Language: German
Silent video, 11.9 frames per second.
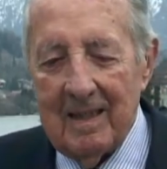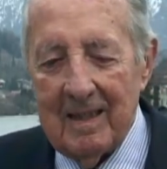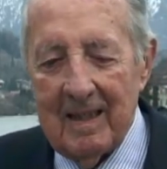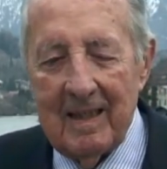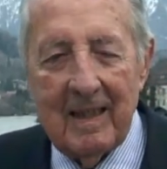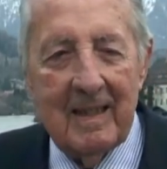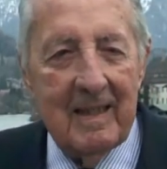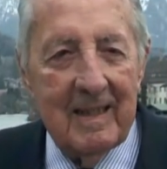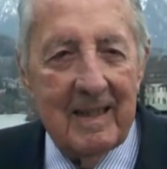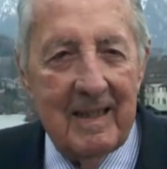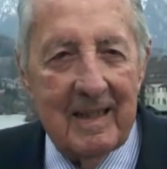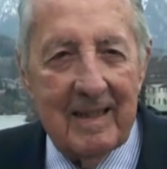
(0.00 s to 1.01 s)

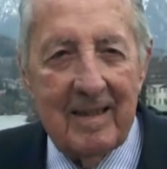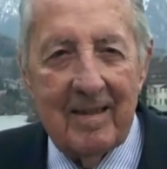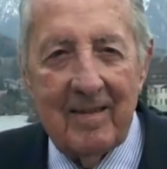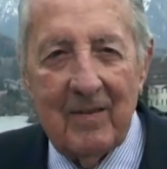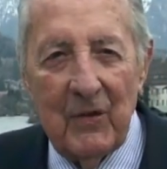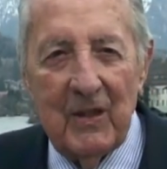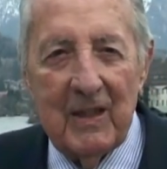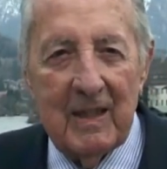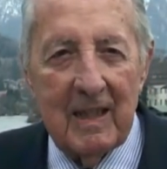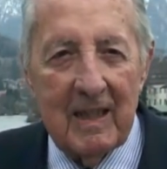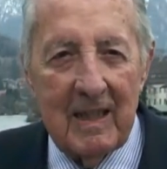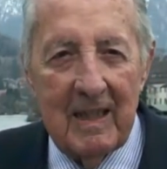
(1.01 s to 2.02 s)
Generalität ist völlig
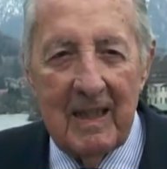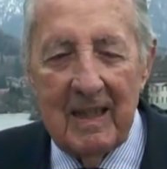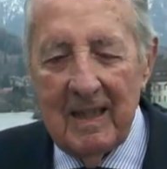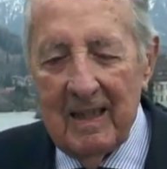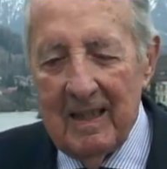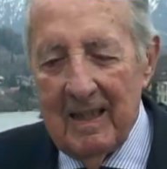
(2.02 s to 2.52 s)
dagegen.